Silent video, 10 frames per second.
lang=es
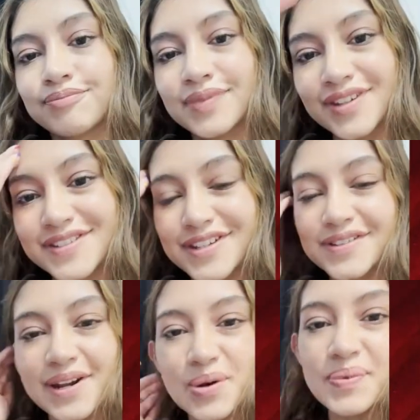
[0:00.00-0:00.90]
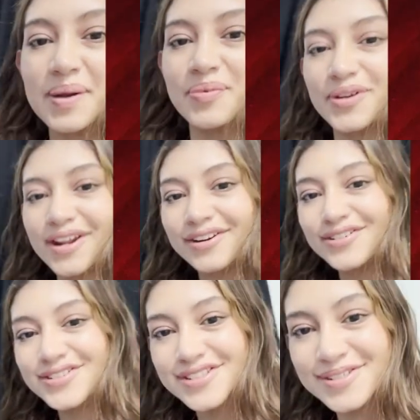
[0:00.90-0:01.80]
Nos dieron algo para
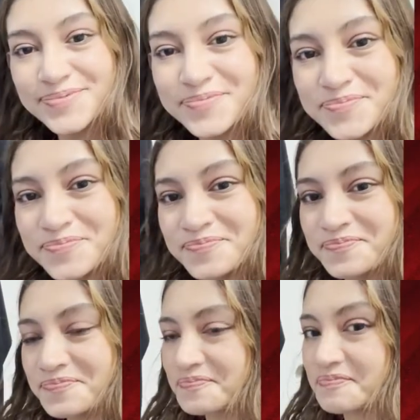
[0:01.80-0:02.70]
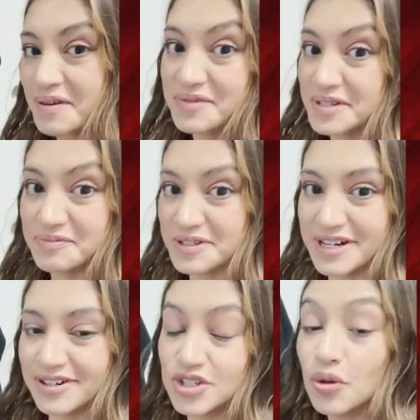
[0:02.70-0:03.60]
ponernos. Vamos a
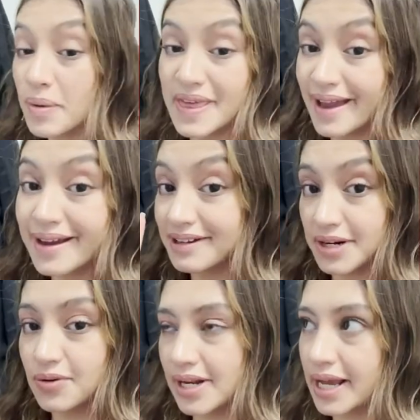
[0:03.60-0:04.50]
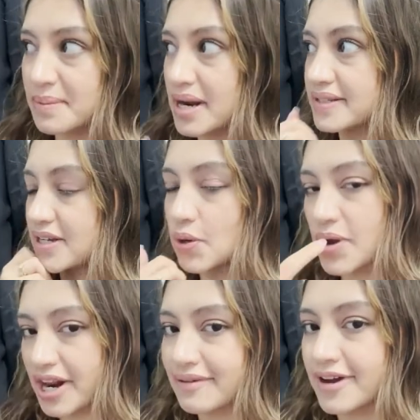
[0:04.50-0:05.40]
ponernos. No me dejan grabar con la cámara, así que lo voy
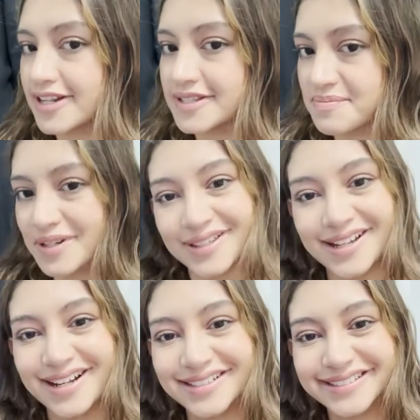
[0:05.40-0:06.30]
a grabar así en vertical